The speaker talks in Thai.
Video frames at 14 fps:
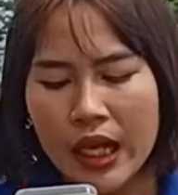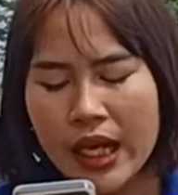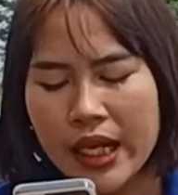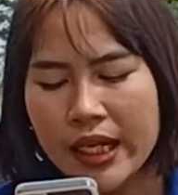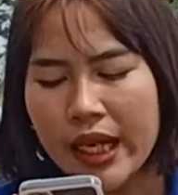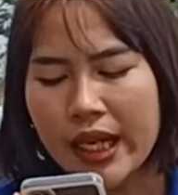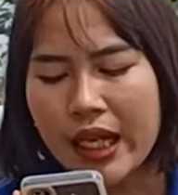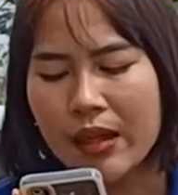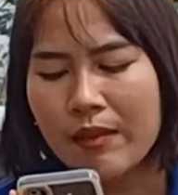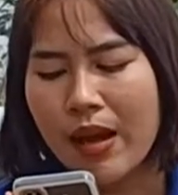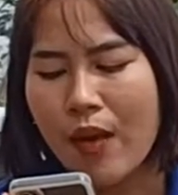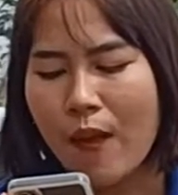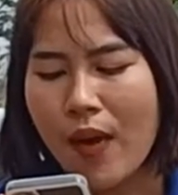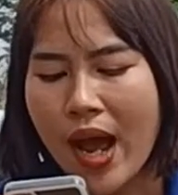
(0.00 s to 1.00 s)
เคยได้ยิน
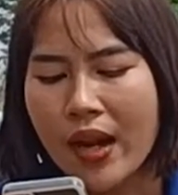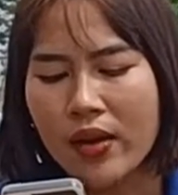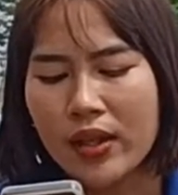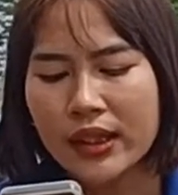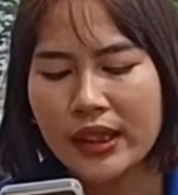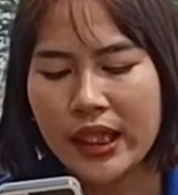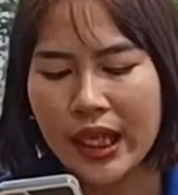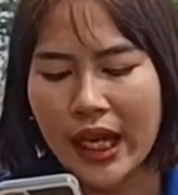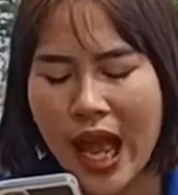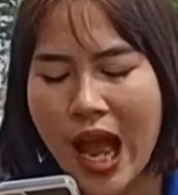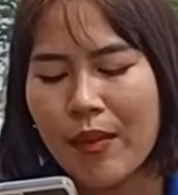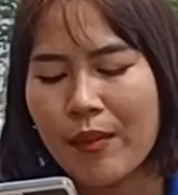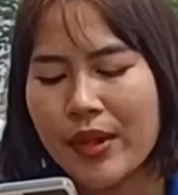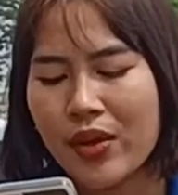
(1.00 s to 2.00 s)
มาว่ารถสี
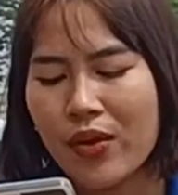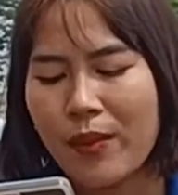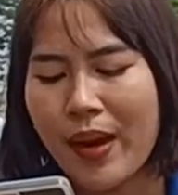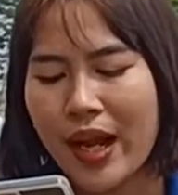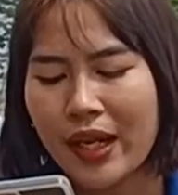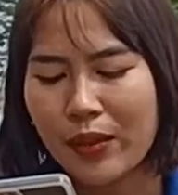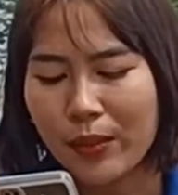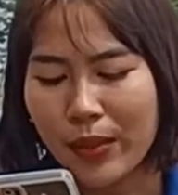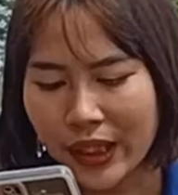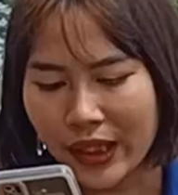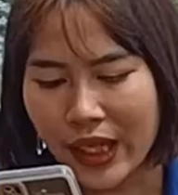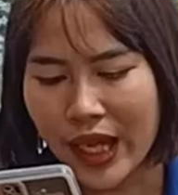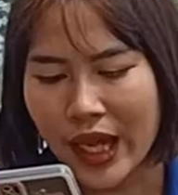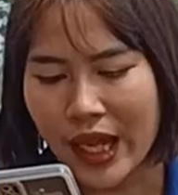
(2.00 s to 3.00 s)
ขาวมีอุบั
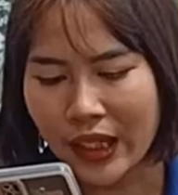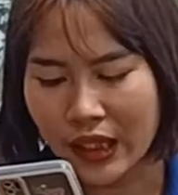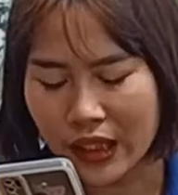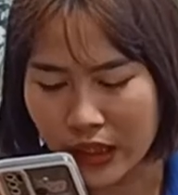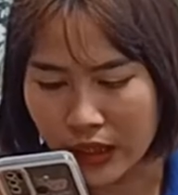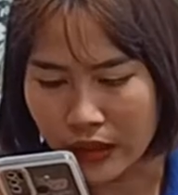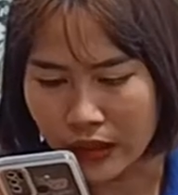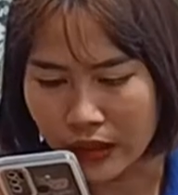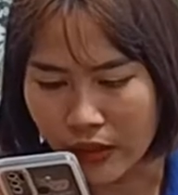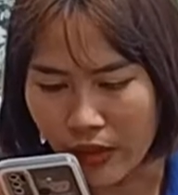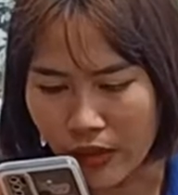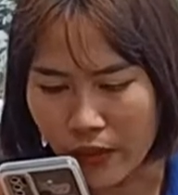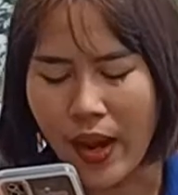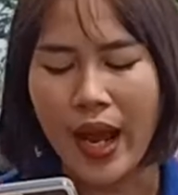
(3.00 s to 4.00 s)
ติเหตุเกิด
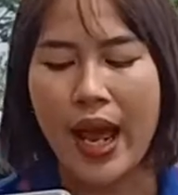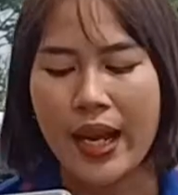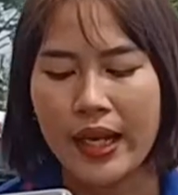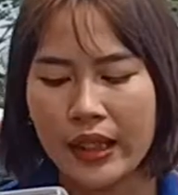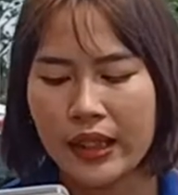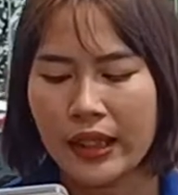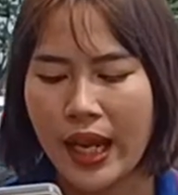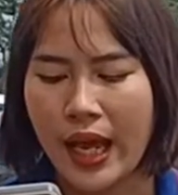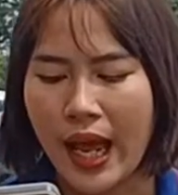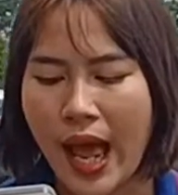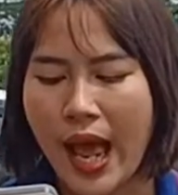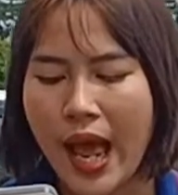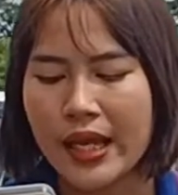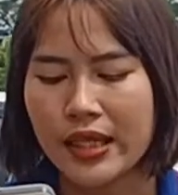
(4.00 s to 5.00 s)
น้อยกว่าคันอื่นนะ
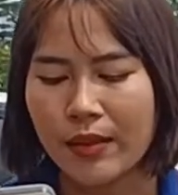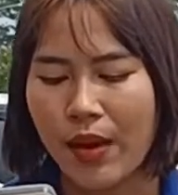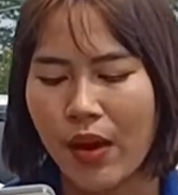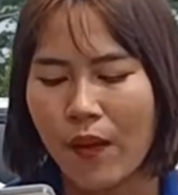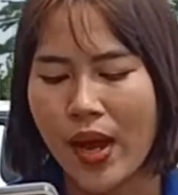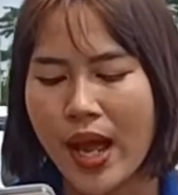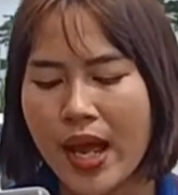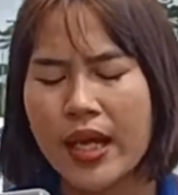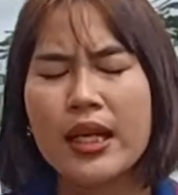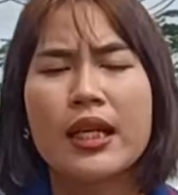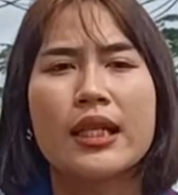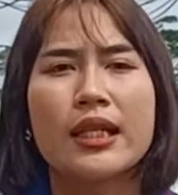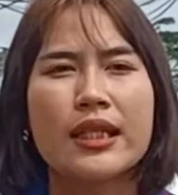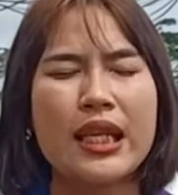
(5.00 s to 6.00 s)
คะ อาจจะเพราะว่า
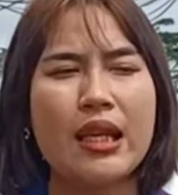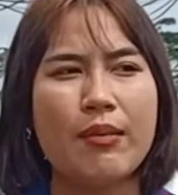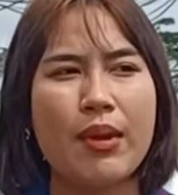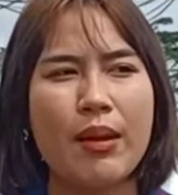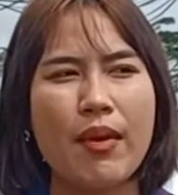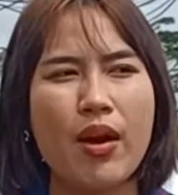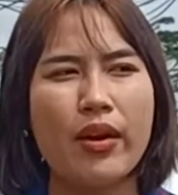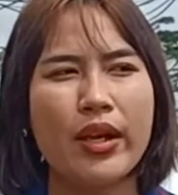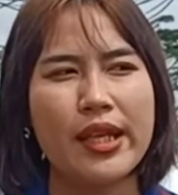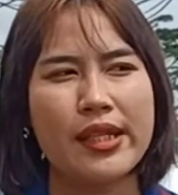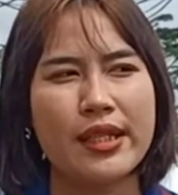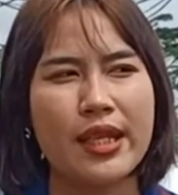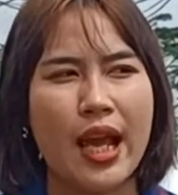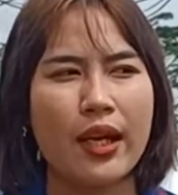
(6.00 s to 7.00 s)
สีมันมอง
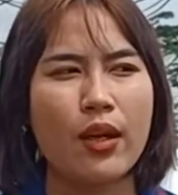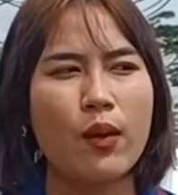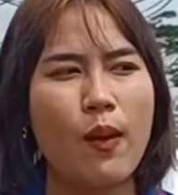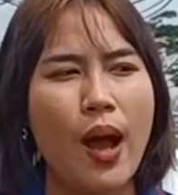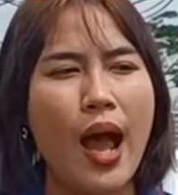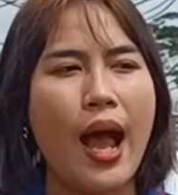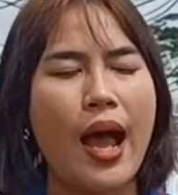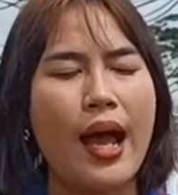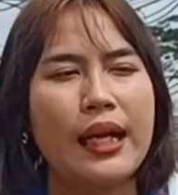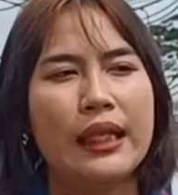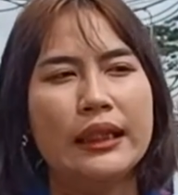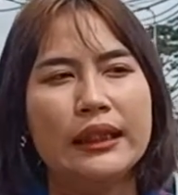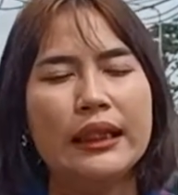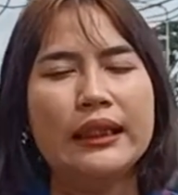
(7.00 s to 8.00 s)
เห็นชัดกว่า
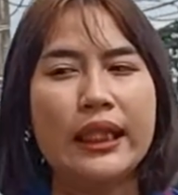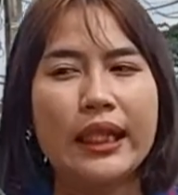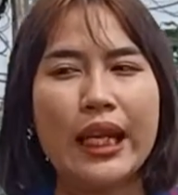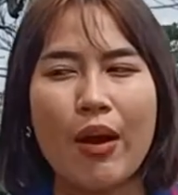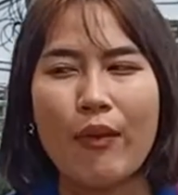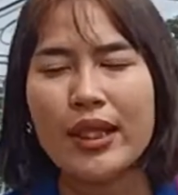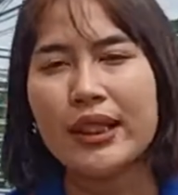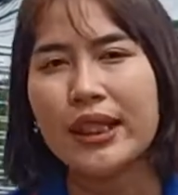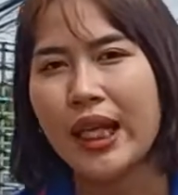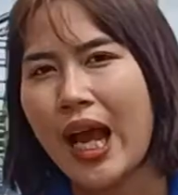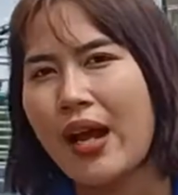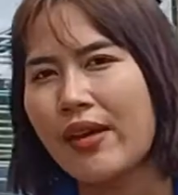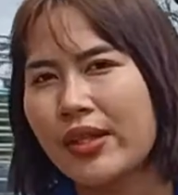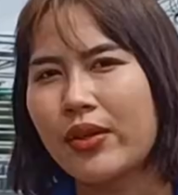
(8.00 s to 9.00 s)
จริง ๆ ถามว่าสี
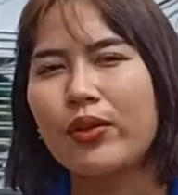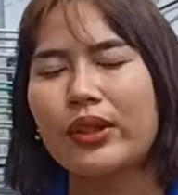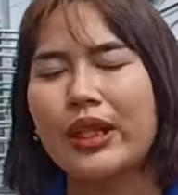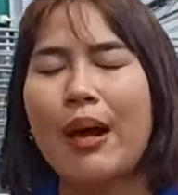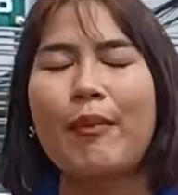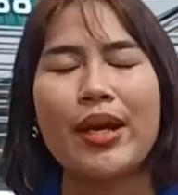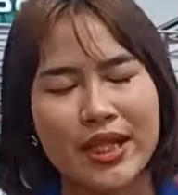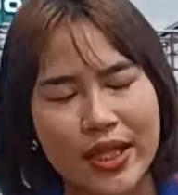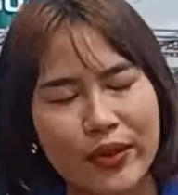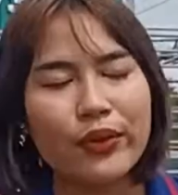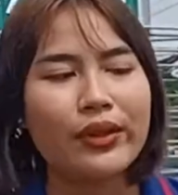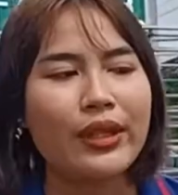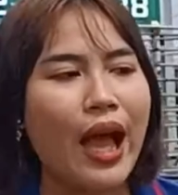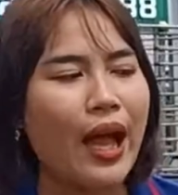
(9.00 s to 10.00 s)
ขาวสะดุดตาไหมสะ
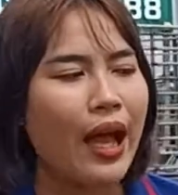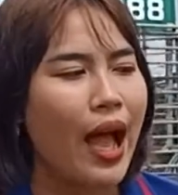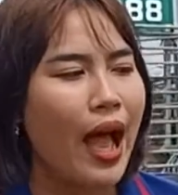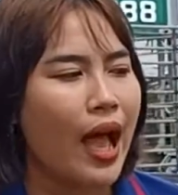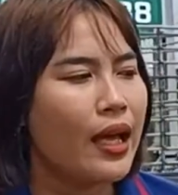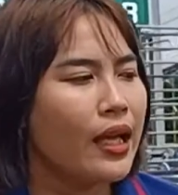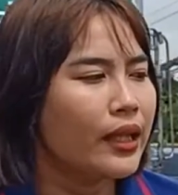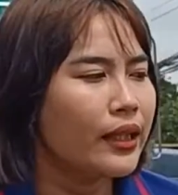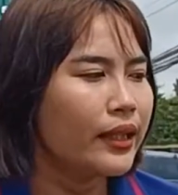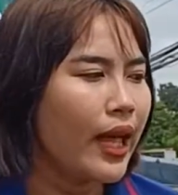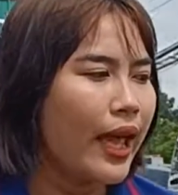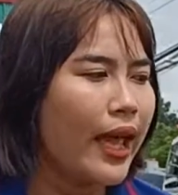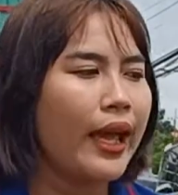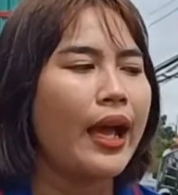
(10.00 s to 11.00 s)
ดุดตาค่ะ
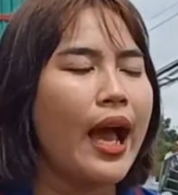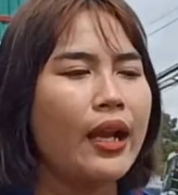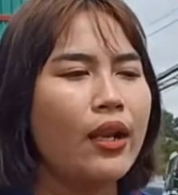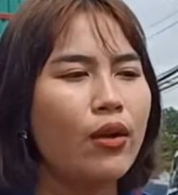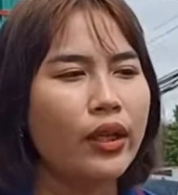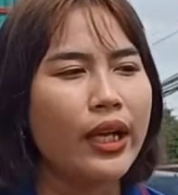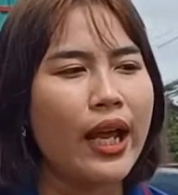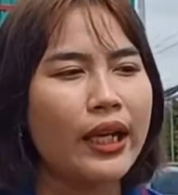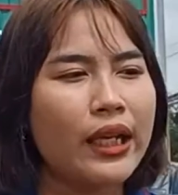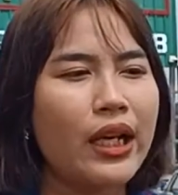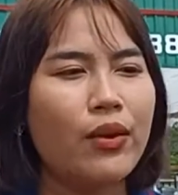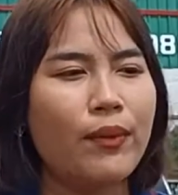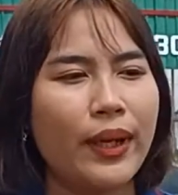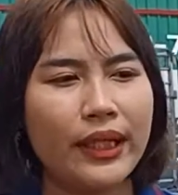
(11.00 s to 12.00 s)
แต่การลดการ
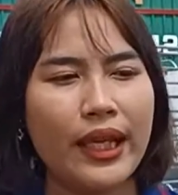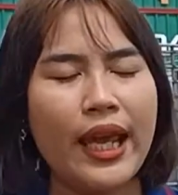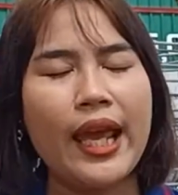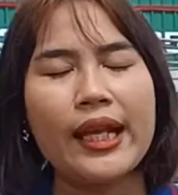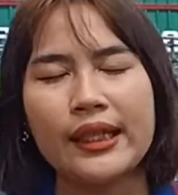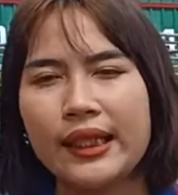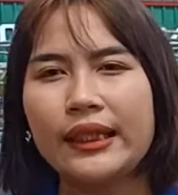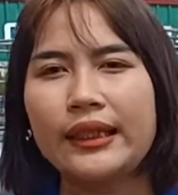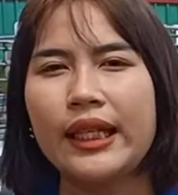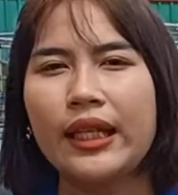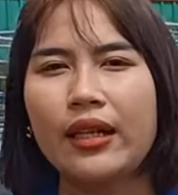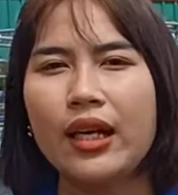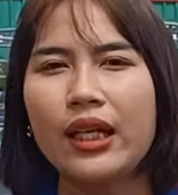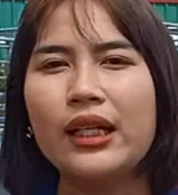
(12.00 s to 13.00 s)
เกิดอุบัติเหตุจริ
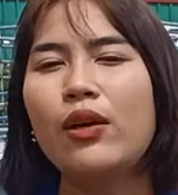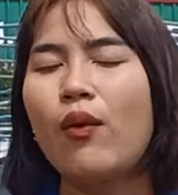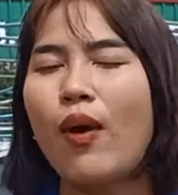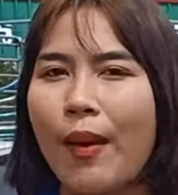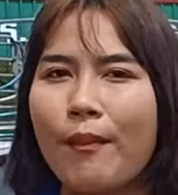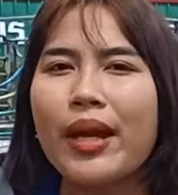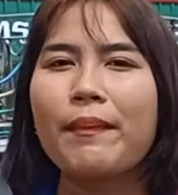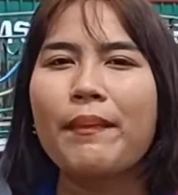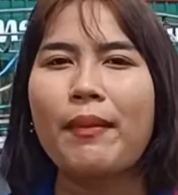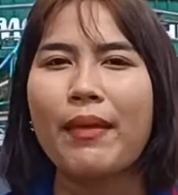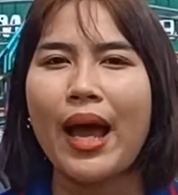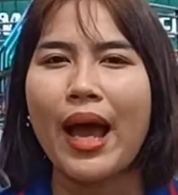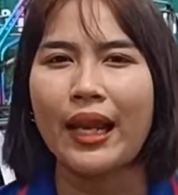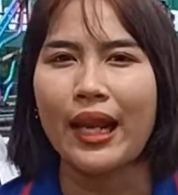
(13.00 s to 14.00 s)
งๆ ก็คือความไม่ป
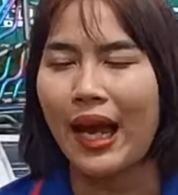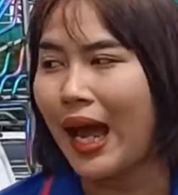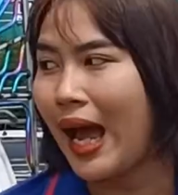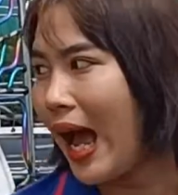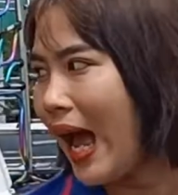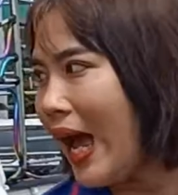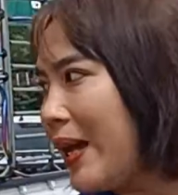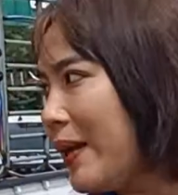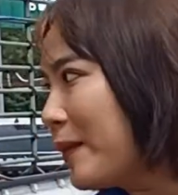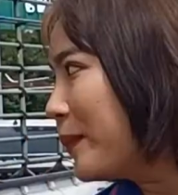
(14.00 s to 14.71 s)
ระมาทนะคะ